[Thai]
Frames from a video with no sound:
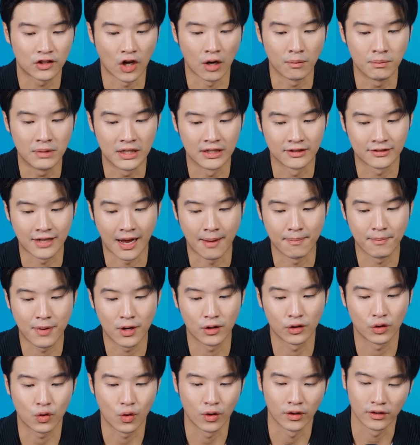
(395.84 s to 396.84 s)

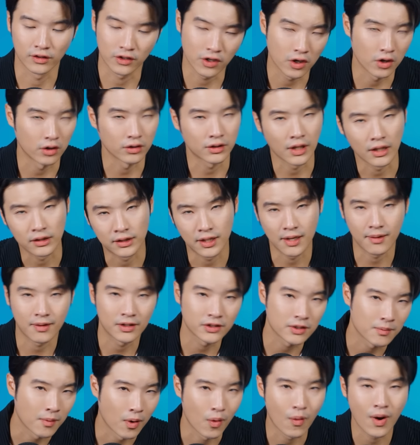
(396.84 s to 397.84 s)
23,000 คนก็ถ้าเทียบ
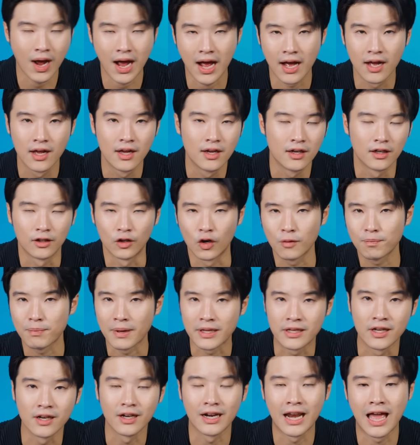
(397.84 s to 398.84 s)
ก็จะบอกว่าลดไป
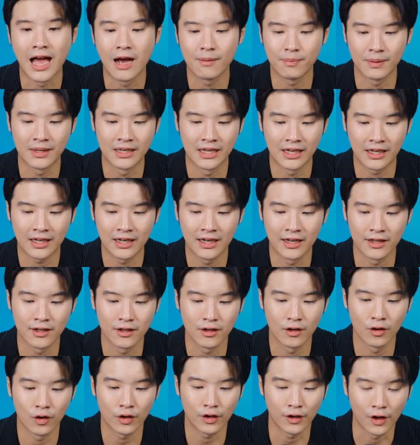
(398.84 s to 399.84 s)
เยอะแล้วปีนี้ก็เลย
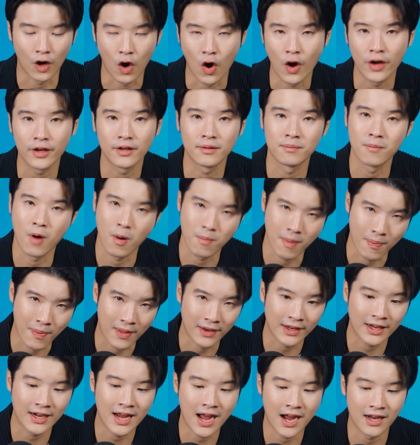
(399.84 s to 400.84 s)
ลดน้อยมองแบบ
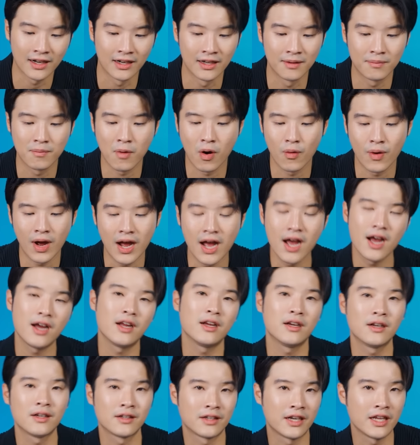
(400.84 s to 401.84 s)
นั้นก็ได้หรือมองว่า
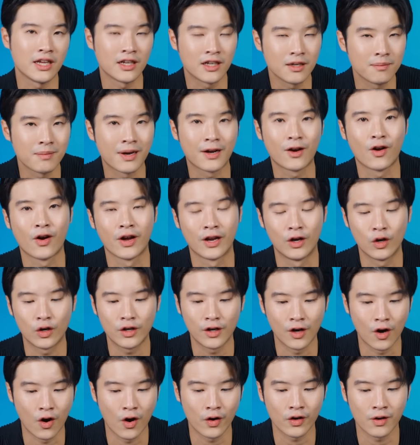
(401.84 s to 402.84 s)
ดีขึ้นมาหน่อยล
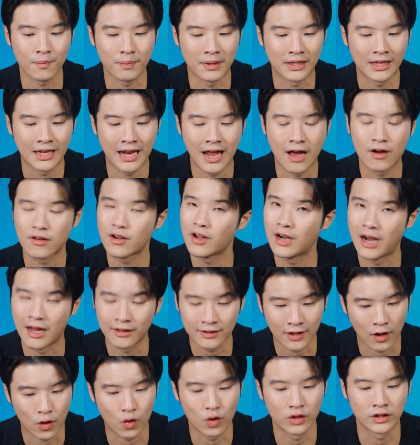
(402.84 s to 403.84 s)
ดน้อยกว่าปีที่แล้วก็แล้
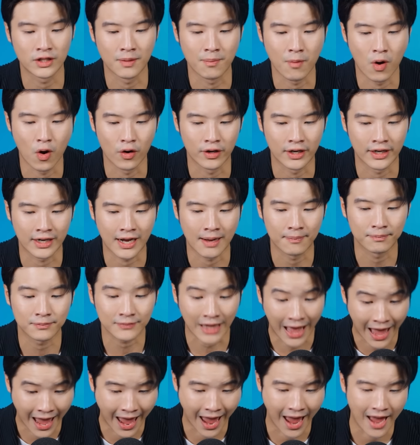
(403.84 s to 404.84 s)
วแต่คนจะมองนะครับ
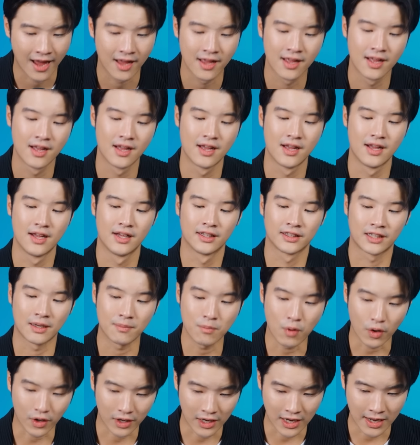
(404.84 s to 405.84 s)
แต่ทั้
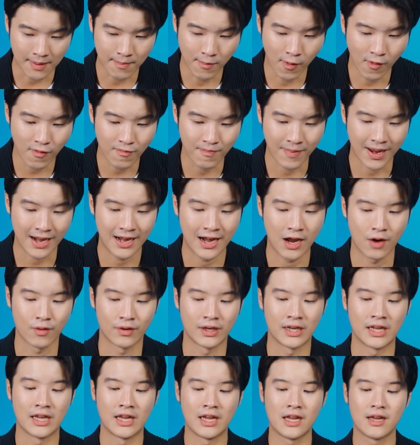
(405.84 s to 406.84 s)
งหมดนี้ movement เหล่า
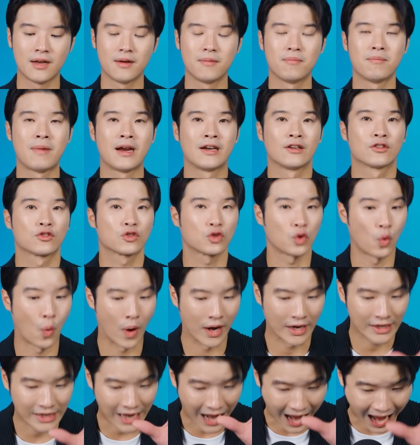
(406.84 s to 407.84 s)
นี้มันส
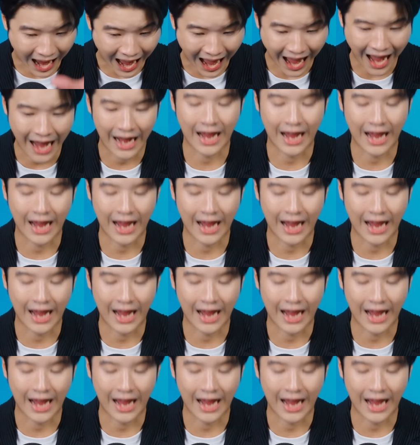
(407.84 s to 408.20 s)
วนทาง